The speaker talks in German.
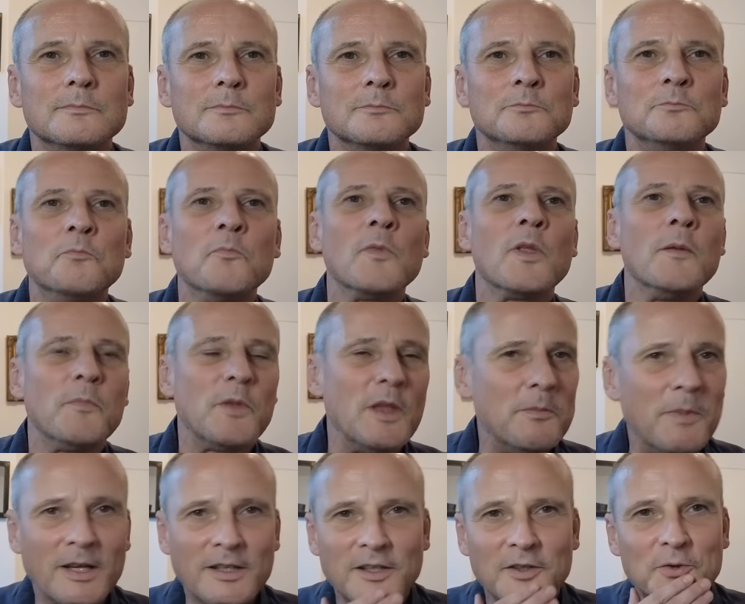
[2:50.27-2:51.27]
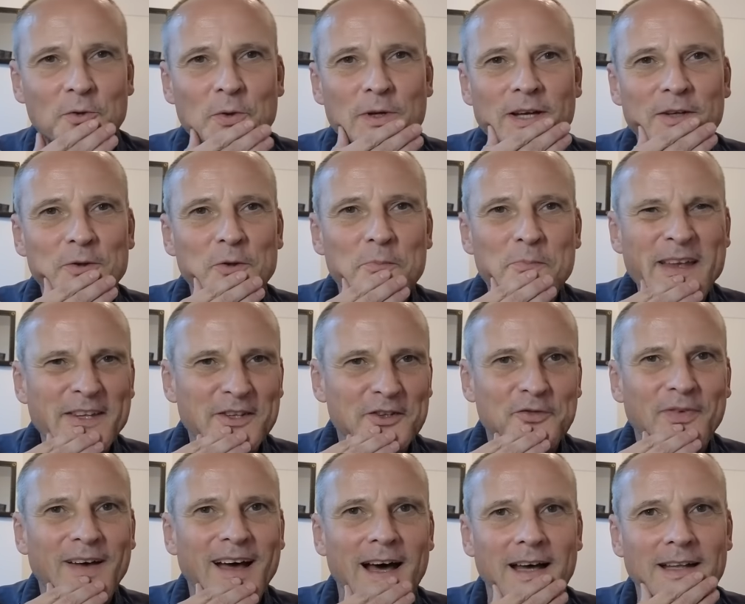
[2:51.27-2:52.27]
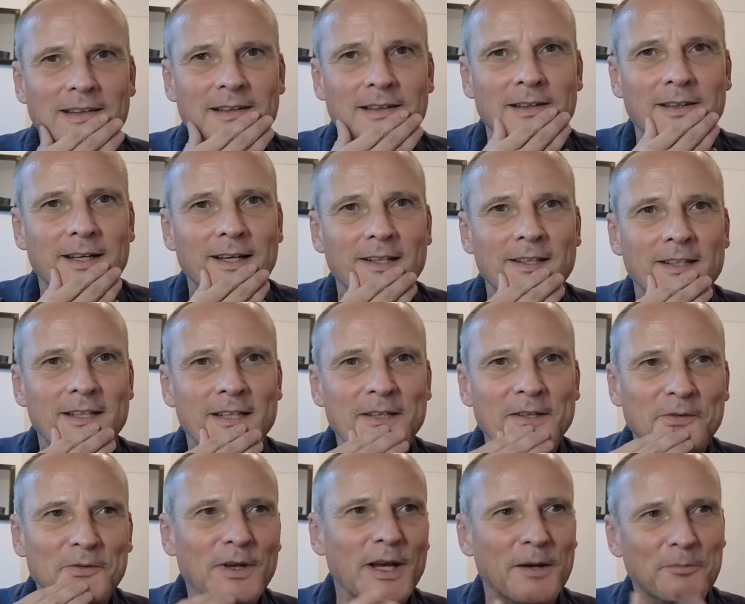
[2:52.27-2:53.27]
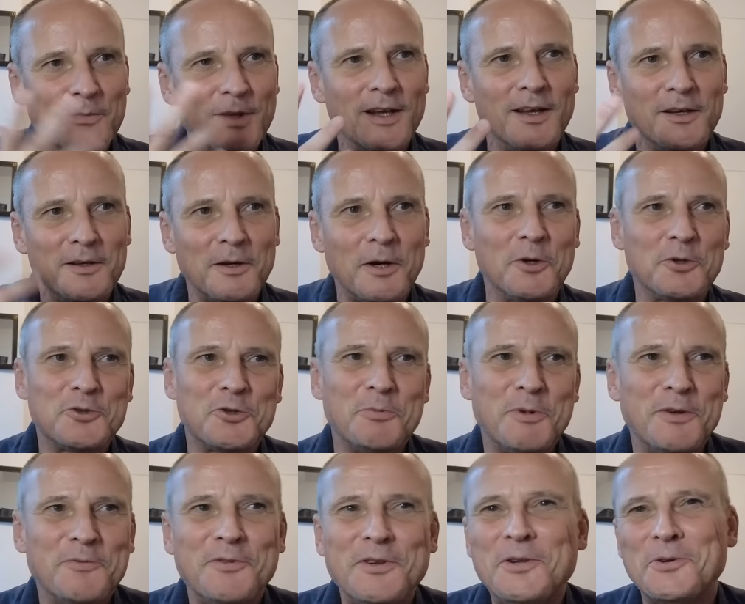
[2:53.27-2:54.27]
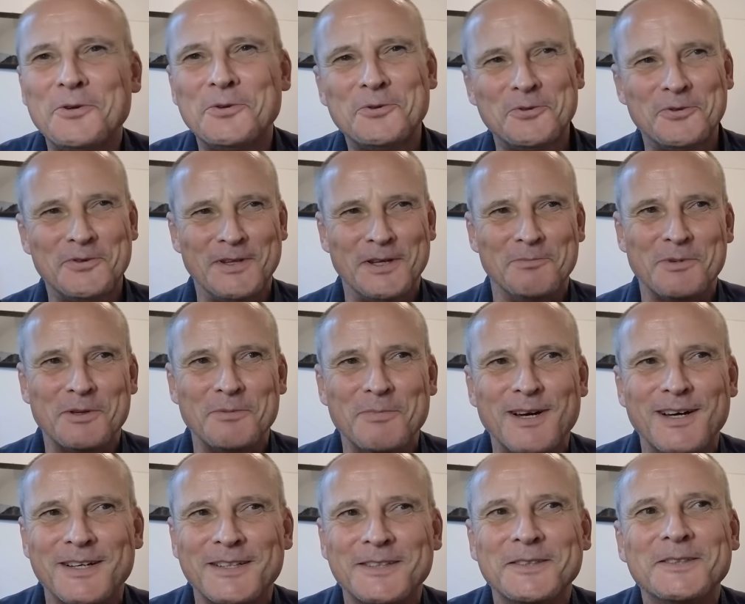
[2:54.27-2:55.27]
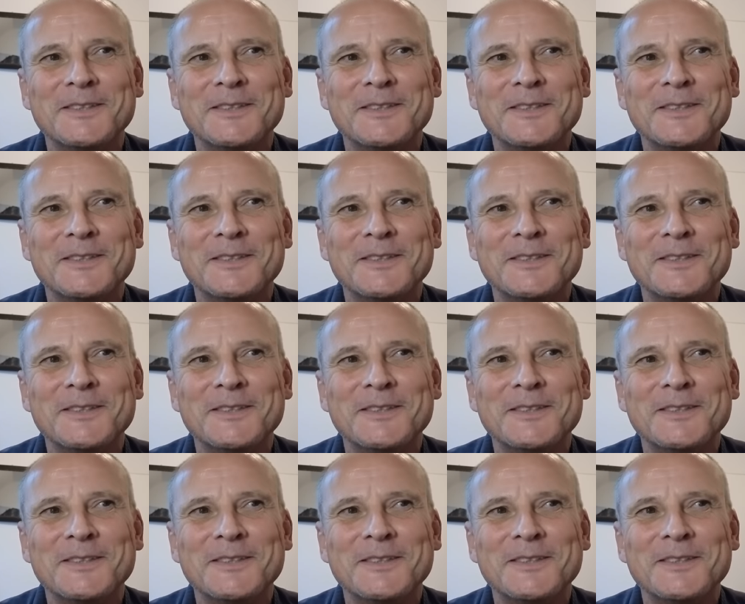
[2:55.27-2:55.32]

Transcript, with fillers: Mhm. Ihr macht ja sogar so Messfahrten dann, nicht? Wir haben da auch schon mal ein Video zusammen gemacht.